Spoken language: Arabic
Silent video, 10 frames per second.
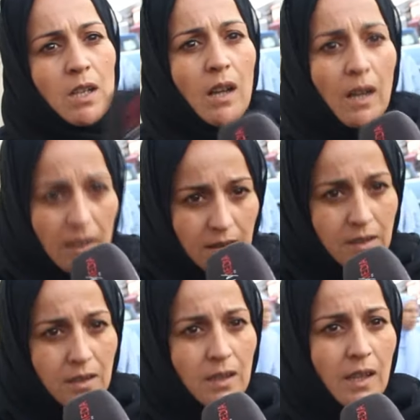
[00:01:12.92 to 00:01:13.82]

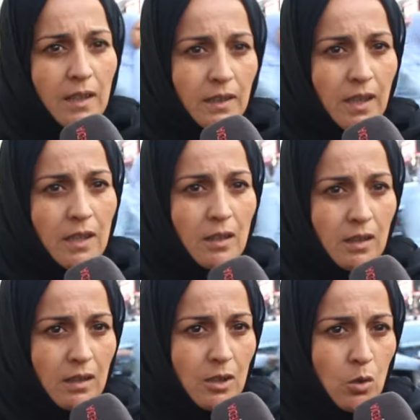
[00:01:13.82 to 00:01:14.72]
عندي يعني هي
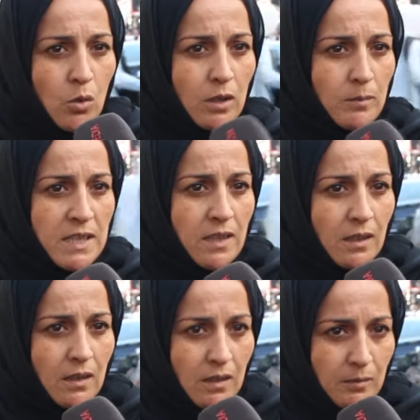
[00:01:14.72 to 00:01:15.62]
هو
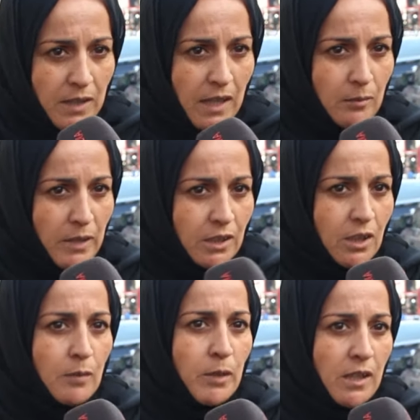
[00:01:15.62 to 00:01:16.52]
المسكن نتاع
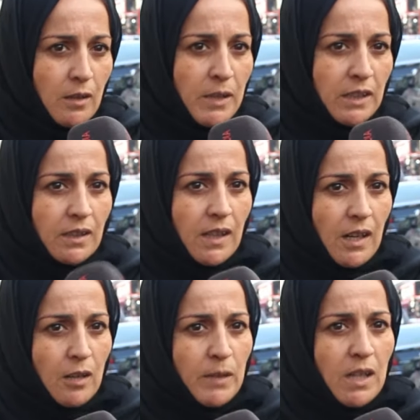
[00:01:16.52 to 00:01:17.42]
حماتي اما هي ماتت
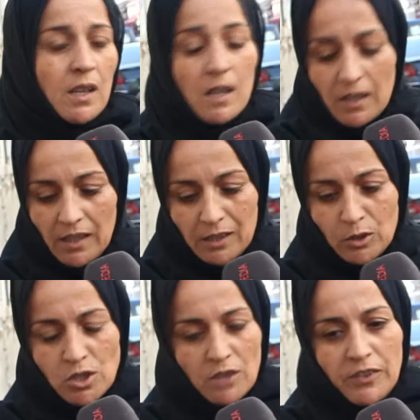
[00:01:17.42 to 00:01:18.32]
يرحمها
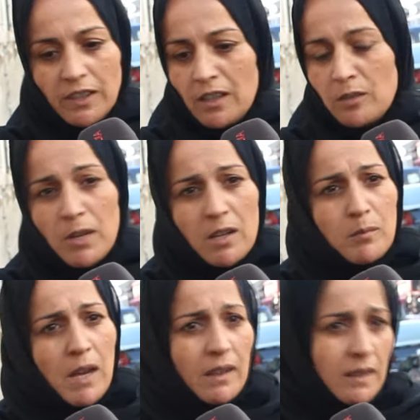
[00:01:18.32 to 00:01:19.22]
قعدت نسكن فيه هنا
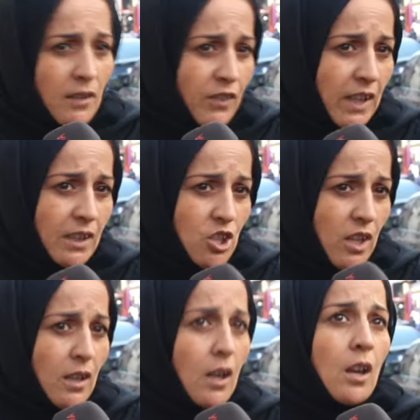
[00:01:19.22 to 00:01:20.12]
ما عندنا فيه حتى شيء